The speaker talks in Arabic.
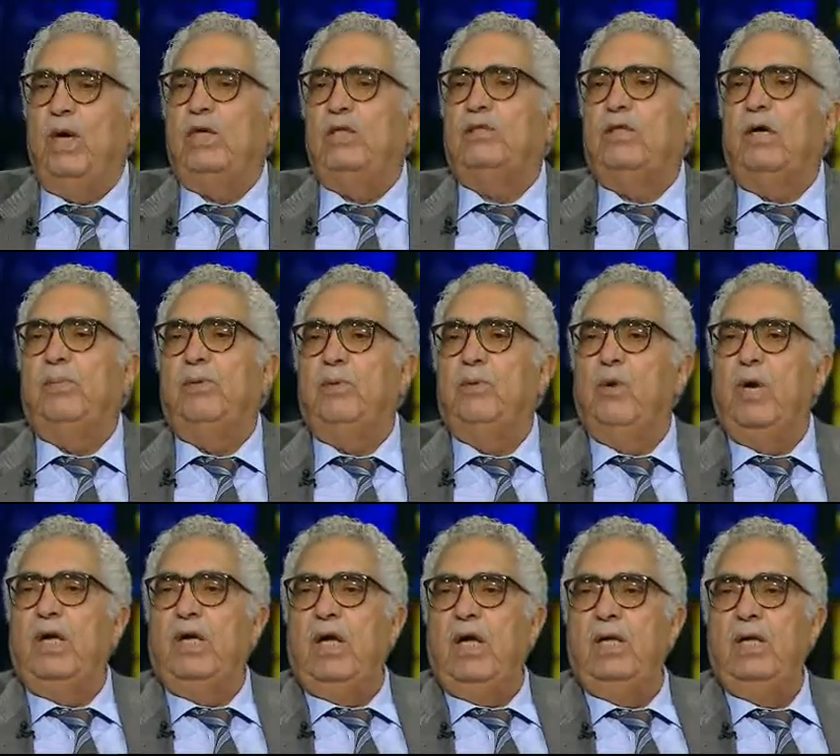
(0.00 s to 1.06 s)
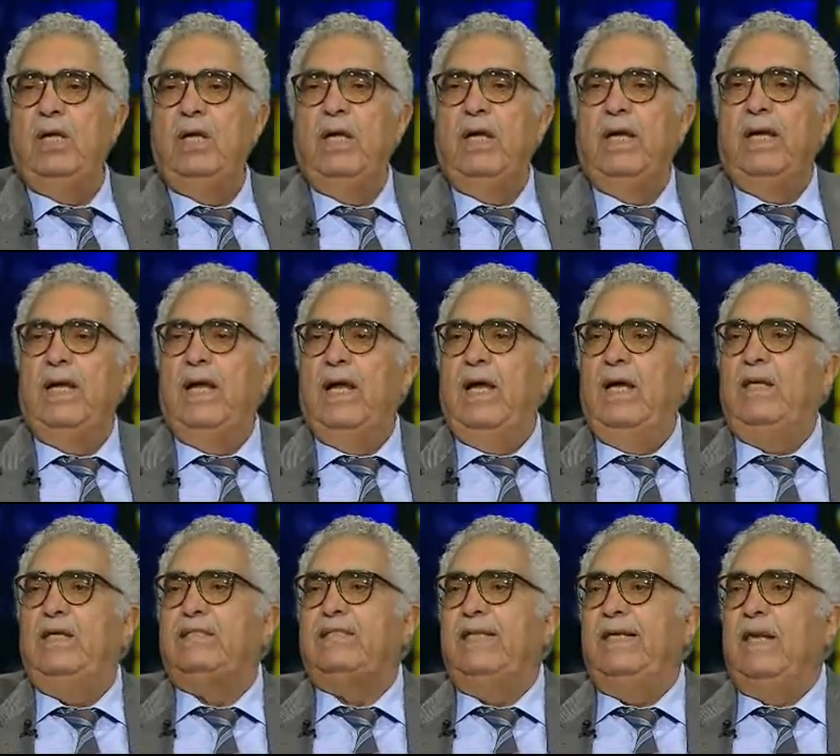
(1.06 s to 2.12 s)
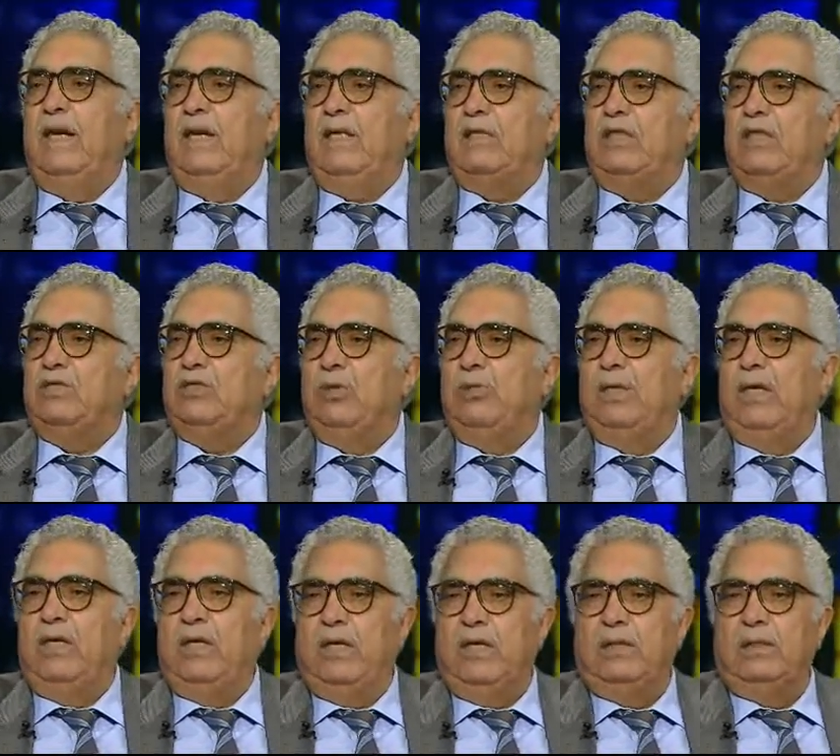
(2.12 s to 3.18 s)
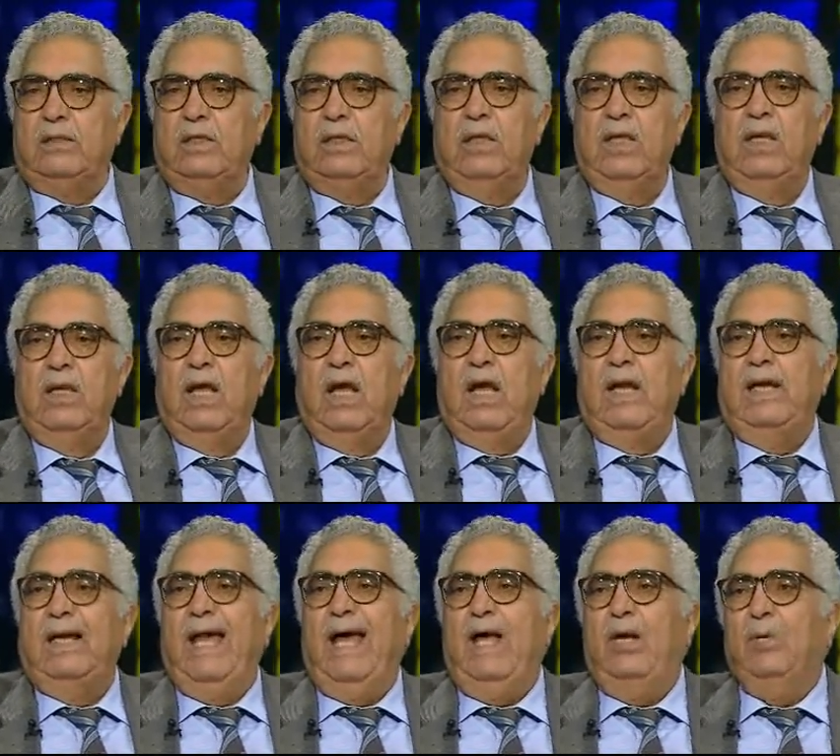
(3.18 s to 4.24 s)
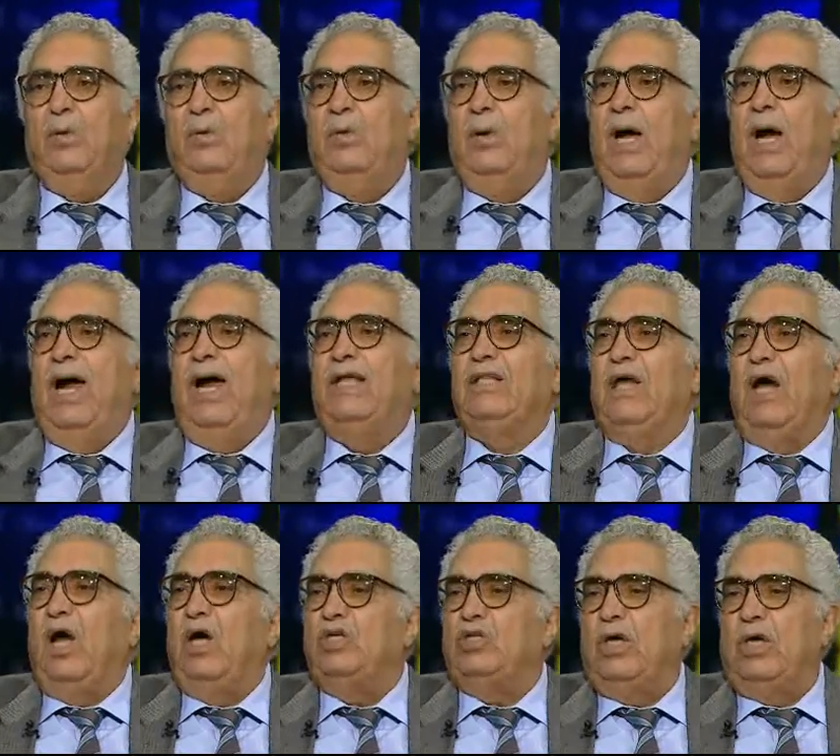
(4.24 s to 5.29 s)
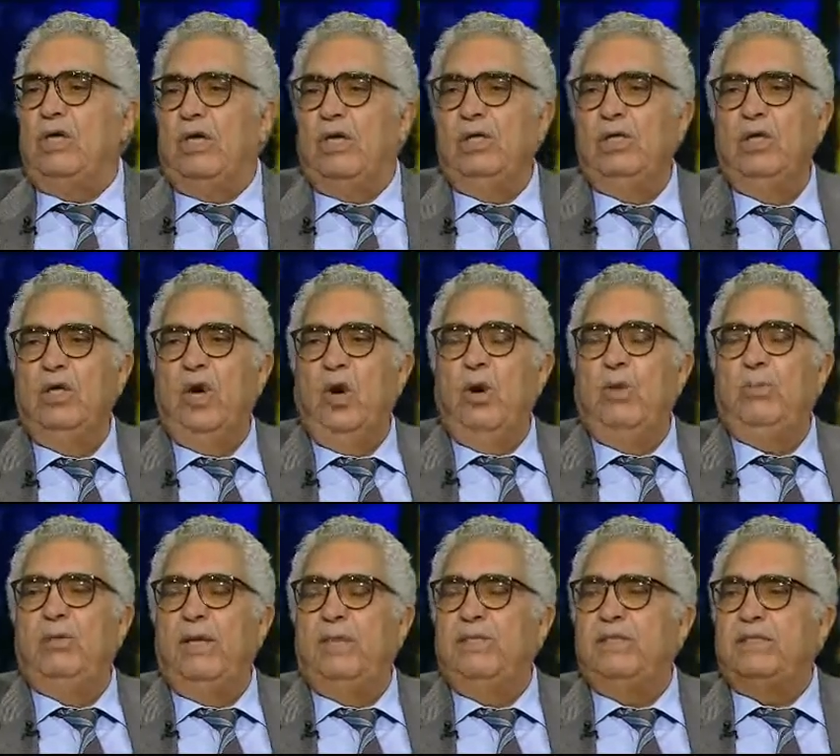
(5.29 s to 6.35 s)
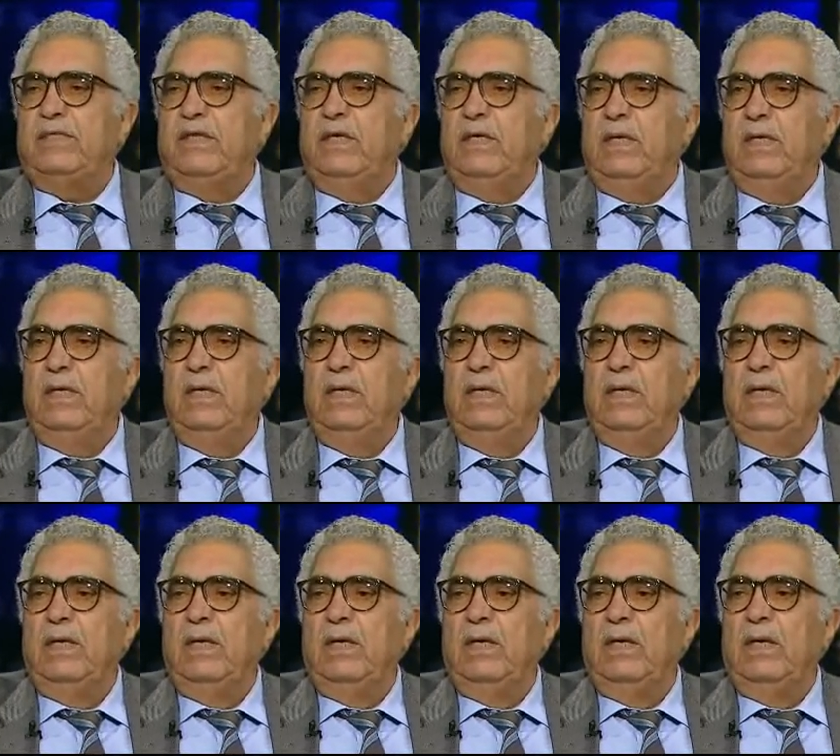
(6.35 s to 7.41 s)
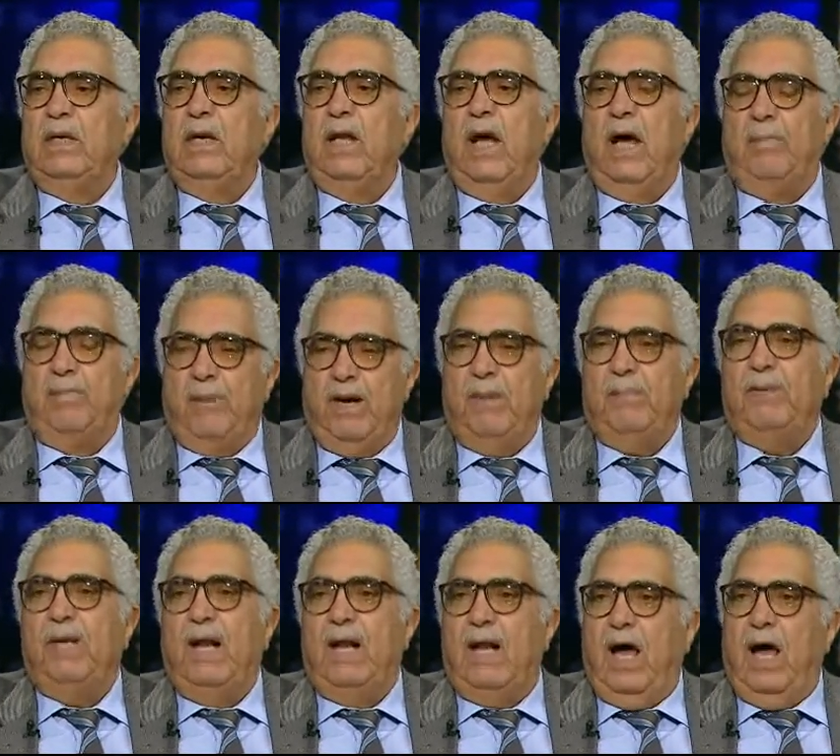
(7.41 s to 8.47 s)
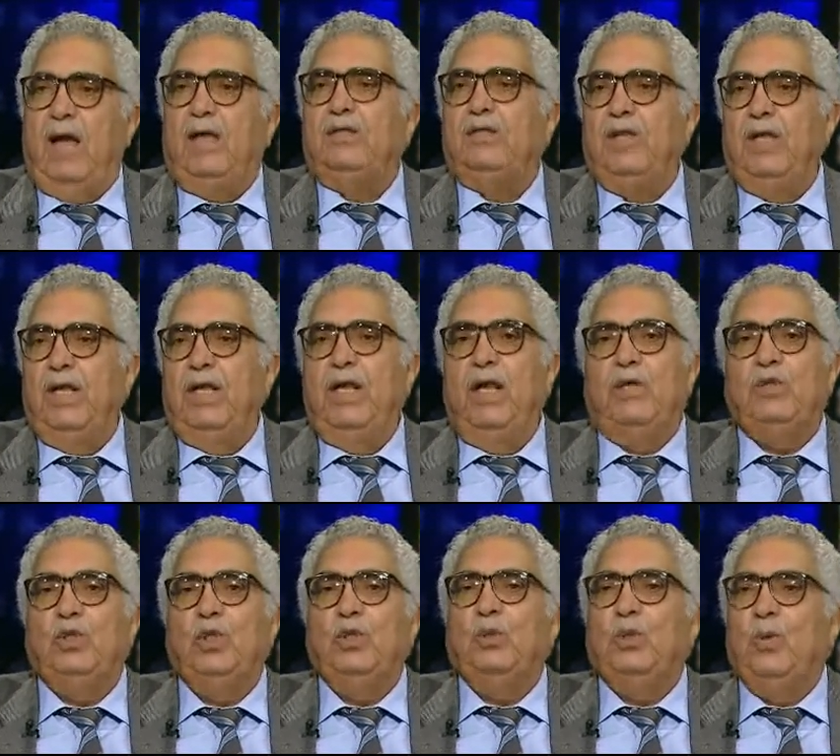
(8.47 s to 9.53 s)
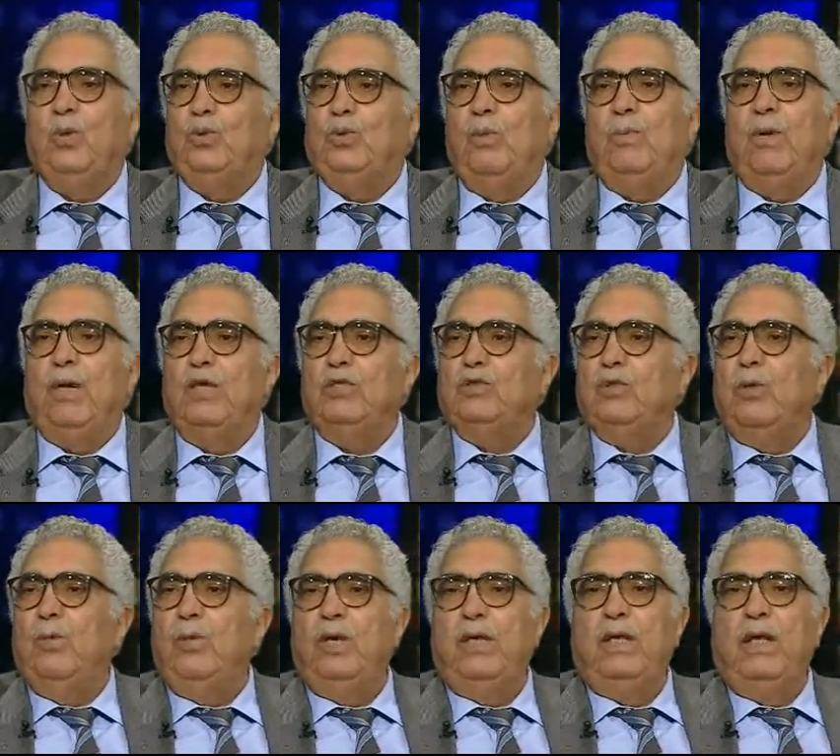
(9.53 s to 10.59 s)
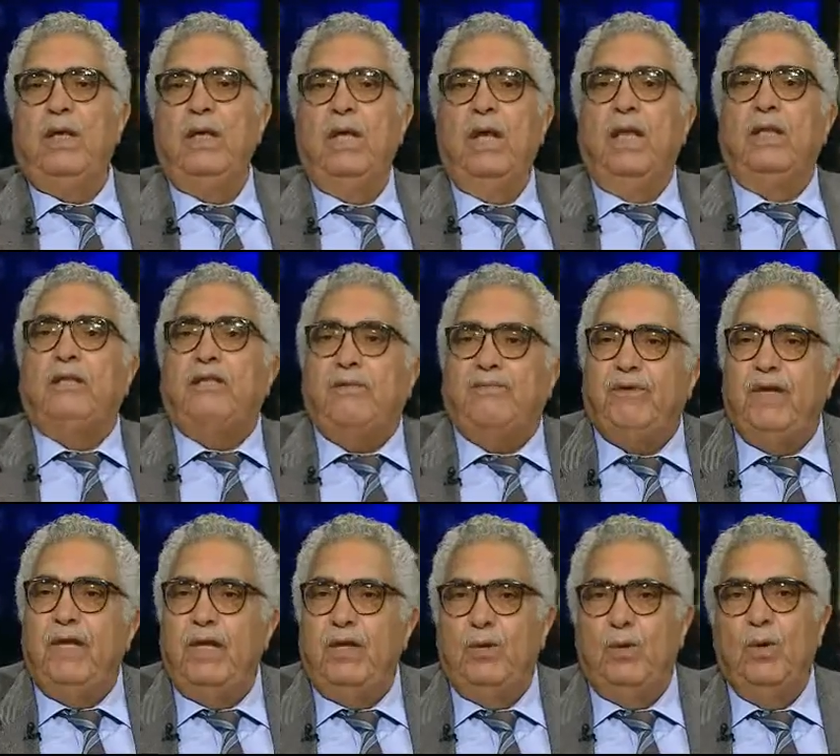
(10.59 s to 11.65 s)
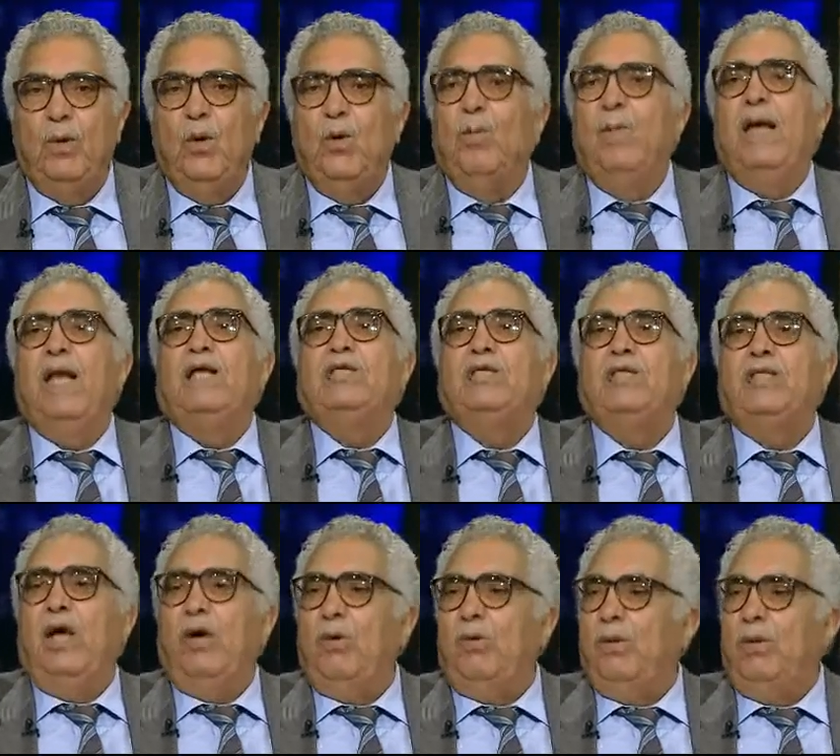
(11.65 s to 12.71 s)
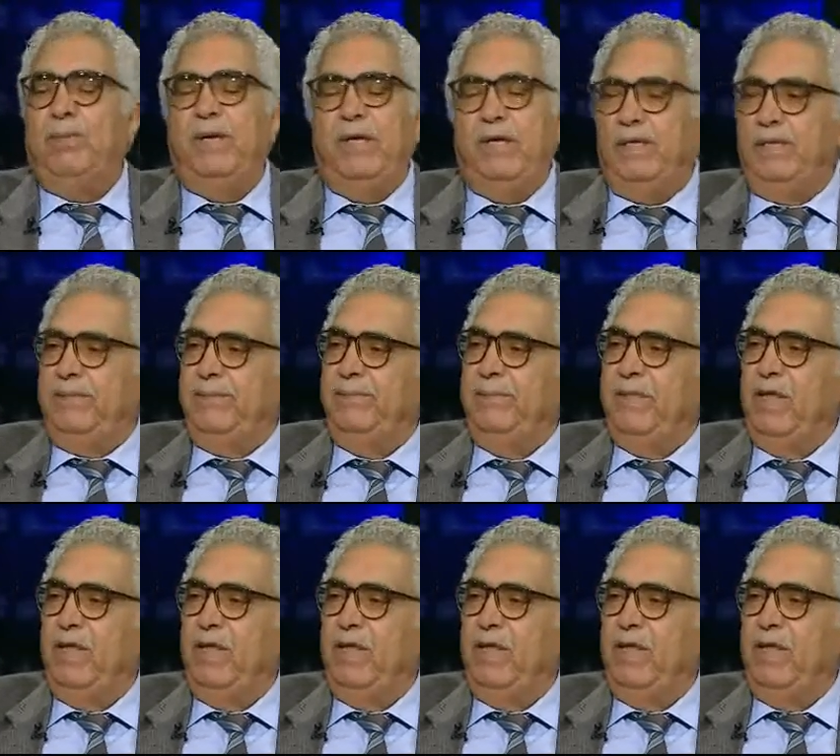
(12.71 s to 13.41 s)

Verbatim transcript: وخطابي موجه الى اهل سينا اللي اتصلوا بيا النهارده أيوة. ان نحن احد عشر عمده من سينا أيوة. ابرمنا العقد انك تدخل وتبقى رئيس جمهوريه انت فين وما لكش دعوه بالباقي